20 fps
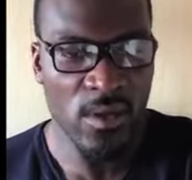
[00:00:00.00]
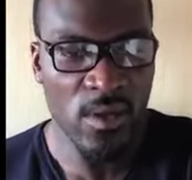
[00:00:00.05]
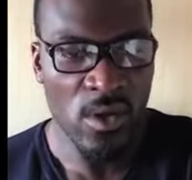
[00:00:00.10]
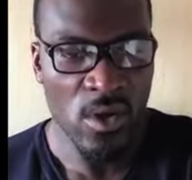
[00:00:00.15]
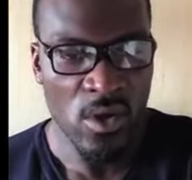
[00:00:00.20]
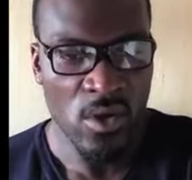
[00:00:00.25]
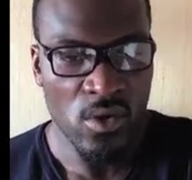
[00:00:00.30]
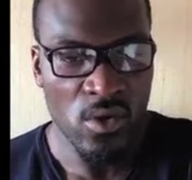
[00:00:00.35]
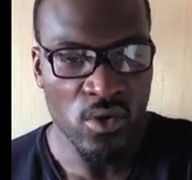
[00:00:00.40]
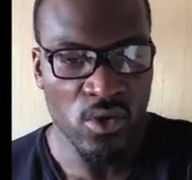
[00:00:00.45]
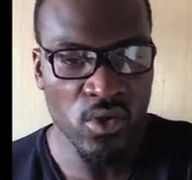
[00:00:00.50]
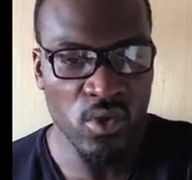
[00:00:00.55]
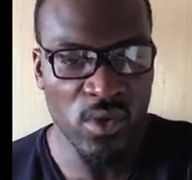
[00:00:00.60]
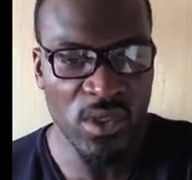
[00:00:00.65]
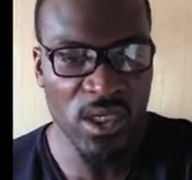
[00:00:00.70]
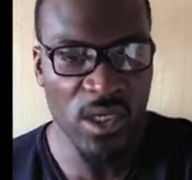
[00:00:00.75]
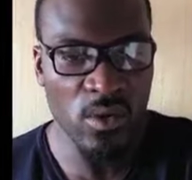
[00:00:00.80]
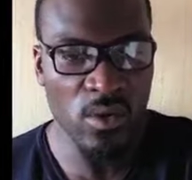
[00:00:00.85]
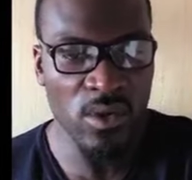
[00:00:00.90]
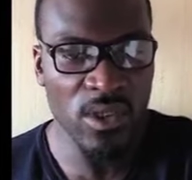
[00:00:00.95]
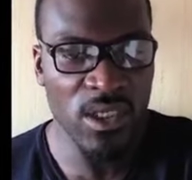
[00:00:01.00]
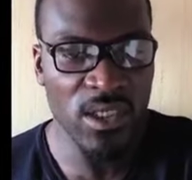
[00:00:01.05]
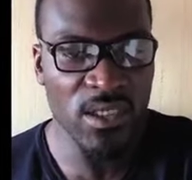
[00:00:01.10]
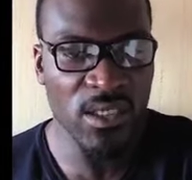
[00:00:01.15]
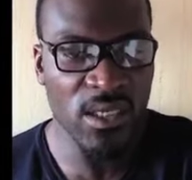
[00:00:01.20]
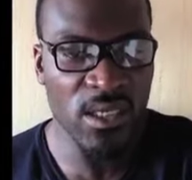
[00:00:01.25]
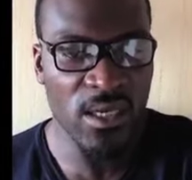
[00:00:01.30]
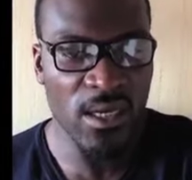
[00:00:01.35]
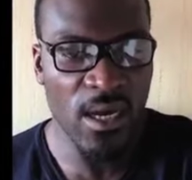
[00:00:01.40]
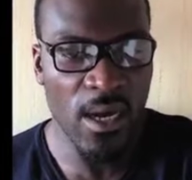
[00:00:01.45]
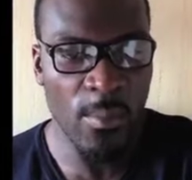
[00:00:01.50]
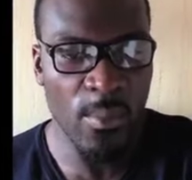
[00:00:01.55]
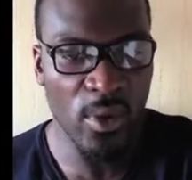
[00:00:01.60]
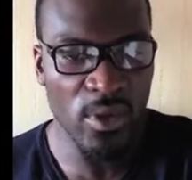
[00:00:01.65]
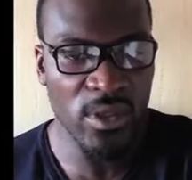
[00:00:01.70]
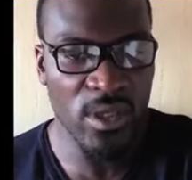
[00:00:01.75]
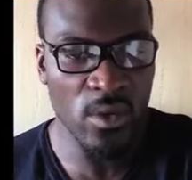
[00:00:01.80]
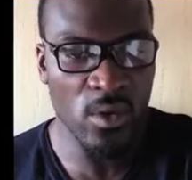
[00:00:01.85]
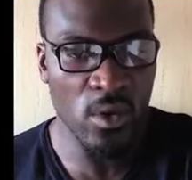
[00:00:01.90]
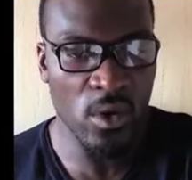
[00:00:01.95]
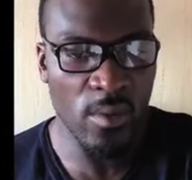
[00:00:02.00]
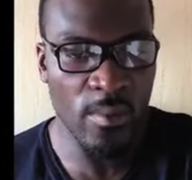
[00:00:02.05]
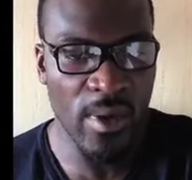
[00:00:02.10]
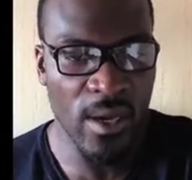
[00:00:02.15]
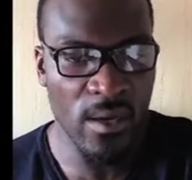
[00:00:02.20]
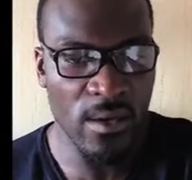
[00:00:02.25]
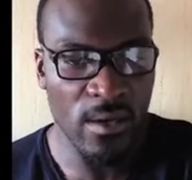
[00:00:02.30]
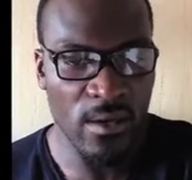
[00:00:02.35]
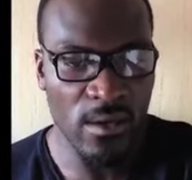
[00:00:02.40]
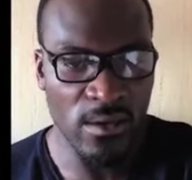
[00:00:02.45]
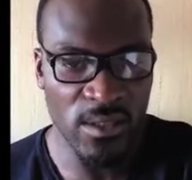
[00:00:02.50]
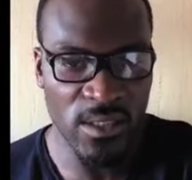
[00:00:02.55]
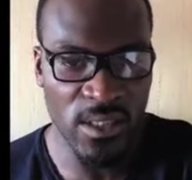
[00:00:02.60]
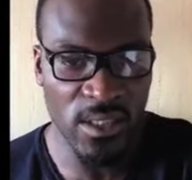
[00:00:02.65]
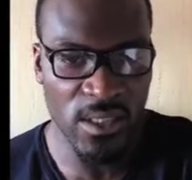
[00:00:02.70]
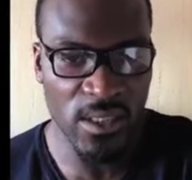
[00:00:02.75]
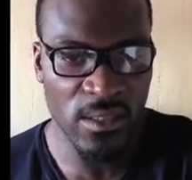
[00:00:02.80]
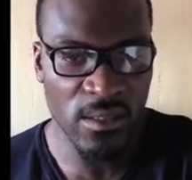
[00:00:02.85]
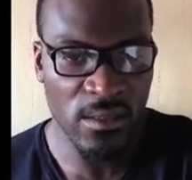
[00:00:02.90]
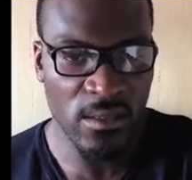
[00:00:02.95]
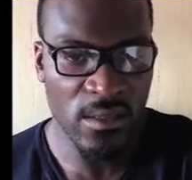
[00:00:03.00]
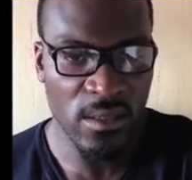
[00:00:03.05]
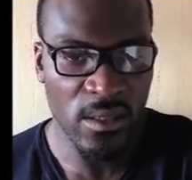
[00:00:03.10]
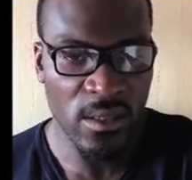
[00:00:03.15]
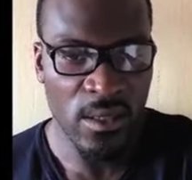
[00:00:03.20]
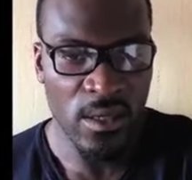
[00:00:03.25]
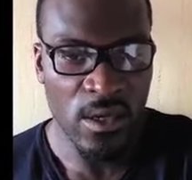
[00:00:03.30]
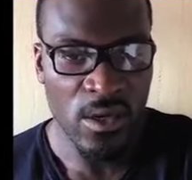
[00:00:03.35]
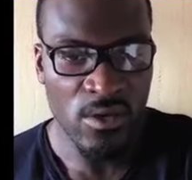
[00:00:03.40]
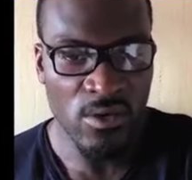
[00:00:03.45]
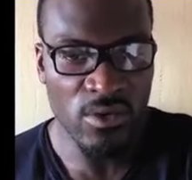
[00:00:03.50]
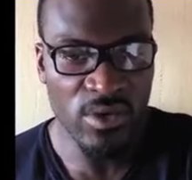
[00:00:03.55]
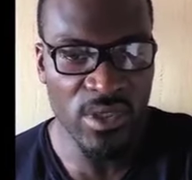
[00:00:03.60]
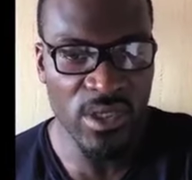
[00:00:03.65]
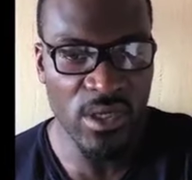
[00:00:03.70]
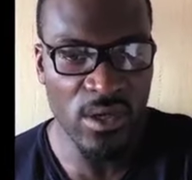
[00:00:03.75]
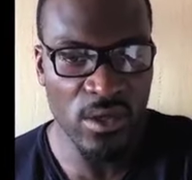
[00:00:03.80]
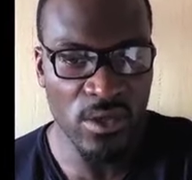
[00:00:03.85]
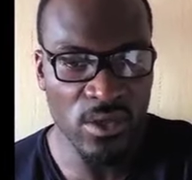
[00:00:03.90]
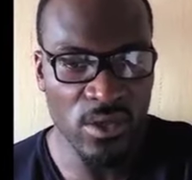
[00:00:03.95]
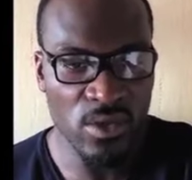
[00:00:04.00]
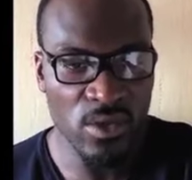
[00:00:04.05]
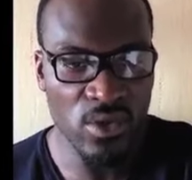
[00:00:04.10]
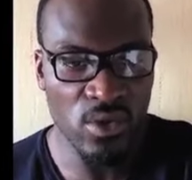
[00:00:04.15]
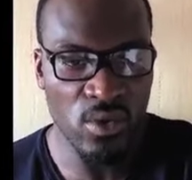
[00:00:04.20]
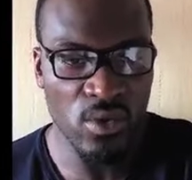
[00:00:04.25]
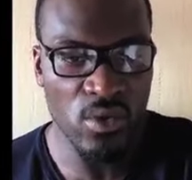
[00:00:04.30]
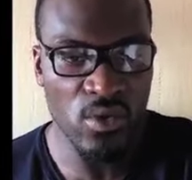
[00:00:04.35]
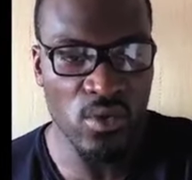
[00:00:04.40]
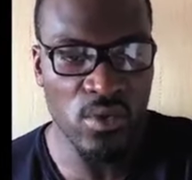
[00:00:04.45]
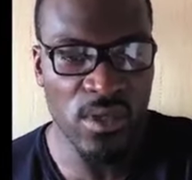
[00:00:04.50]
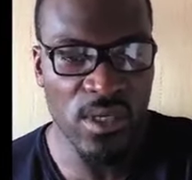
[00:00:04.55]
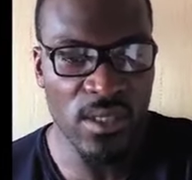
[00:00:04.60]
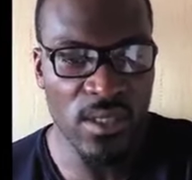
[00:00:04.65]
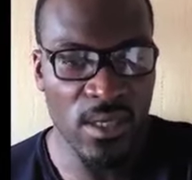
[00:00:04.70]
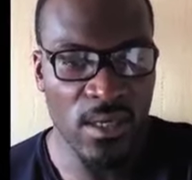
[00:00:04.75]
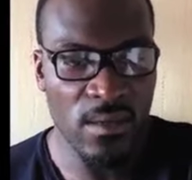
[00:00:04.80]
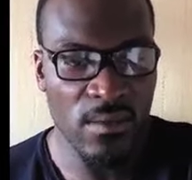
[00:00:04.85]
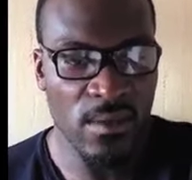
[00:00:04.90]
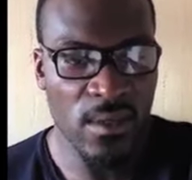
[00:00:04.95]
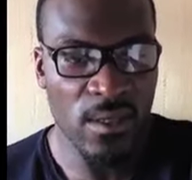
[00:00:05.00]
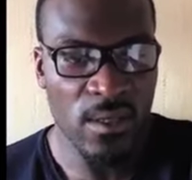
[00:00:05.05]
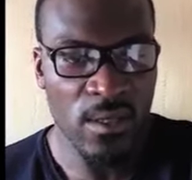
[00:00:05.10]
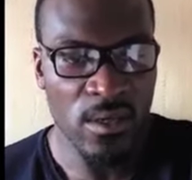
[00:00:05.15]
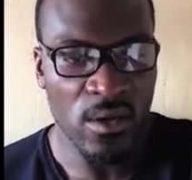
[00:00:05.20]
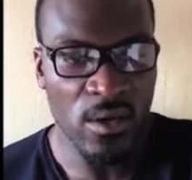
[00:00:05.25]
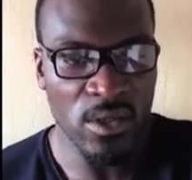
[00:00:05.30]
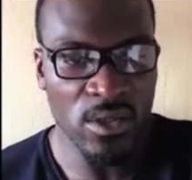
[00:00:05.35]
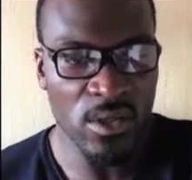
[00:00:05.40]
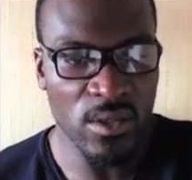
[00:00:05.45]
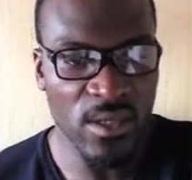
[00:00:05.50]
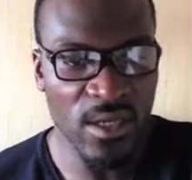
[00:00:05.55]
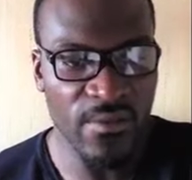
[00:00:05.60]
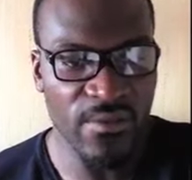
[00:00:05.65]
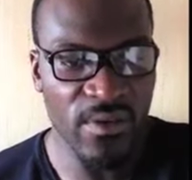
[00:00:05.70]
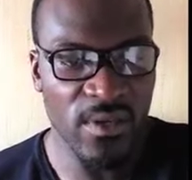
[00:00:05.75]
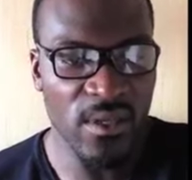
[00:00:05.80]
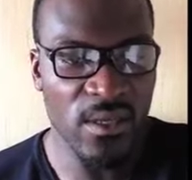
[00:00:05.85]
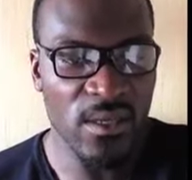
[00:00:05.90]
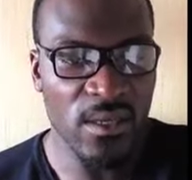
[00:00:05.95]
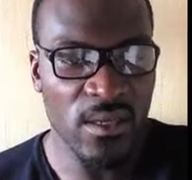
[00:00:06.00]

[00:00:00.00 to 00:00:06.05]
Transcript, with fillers: le soutien logistique apporté aux rebelles en Syrie, le silence sur le coup d'État en Centrafrique.